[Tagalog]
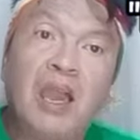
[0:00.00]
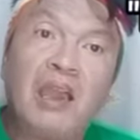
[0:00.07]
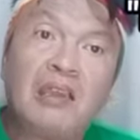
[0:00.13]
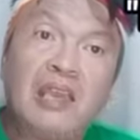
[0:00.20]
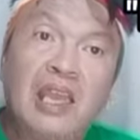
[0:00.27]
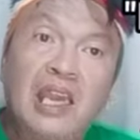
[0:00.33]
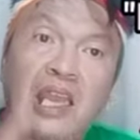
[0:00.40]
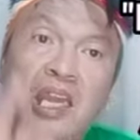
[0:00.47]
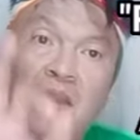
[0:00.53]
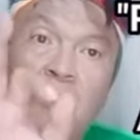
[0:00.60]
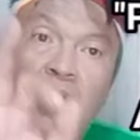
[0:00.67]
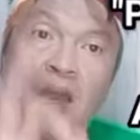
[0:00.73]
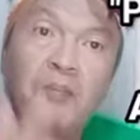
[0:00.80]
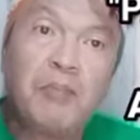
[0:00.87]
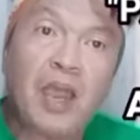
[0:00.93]
mga kilay
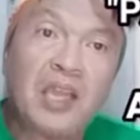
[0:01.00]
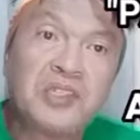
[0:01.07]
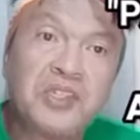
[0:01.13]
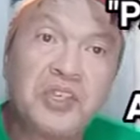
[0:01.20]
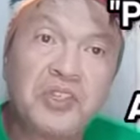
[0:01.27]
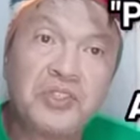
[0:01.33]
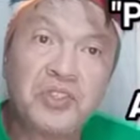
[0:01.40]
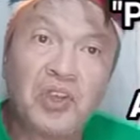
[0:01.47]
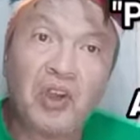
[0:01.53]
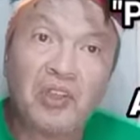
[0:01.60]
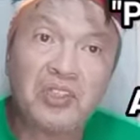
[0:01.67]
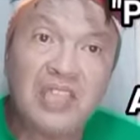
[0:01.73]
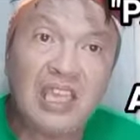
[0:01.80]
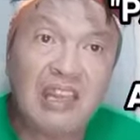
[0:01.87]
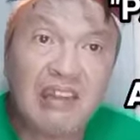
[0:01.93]
ng mga bashers
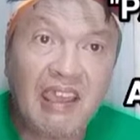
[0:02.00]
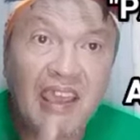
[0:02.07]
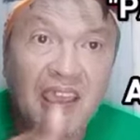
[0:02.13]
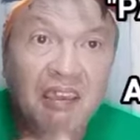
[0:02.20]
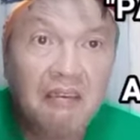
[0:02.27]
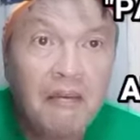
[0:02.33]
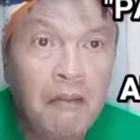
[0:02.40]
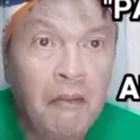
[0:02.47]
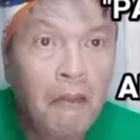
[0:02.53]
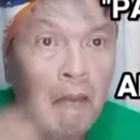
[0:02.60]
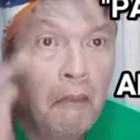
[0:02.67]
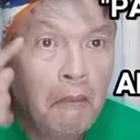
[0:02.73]
ko din eh.